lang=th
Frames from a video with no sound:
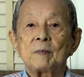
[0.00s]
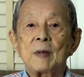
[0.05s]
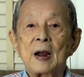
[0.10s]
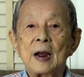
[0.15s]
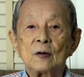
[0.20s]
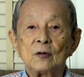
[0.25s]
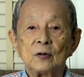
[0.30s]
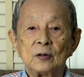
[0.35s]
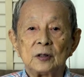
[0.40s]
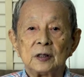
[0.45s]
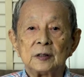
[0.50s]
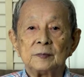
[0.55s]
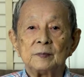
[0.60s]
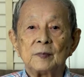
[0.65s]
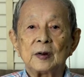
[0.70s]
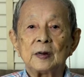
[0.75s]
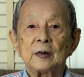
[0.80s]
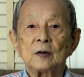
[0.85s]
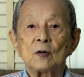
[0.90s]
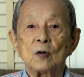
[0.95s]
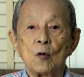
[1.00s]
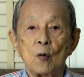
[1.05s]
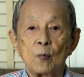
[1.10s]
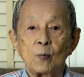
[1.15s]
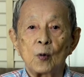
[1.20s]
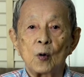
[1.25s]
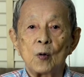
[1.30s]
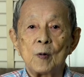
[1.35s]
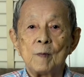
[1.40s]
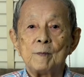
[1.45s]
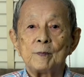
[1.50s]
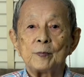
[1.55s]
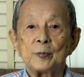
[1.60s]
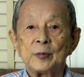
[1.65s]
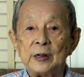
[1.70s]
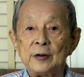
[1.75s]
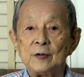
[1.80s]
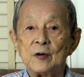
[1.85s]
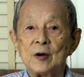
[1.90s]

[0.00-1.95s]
ป้าก็เดินไปก็หกล้มดี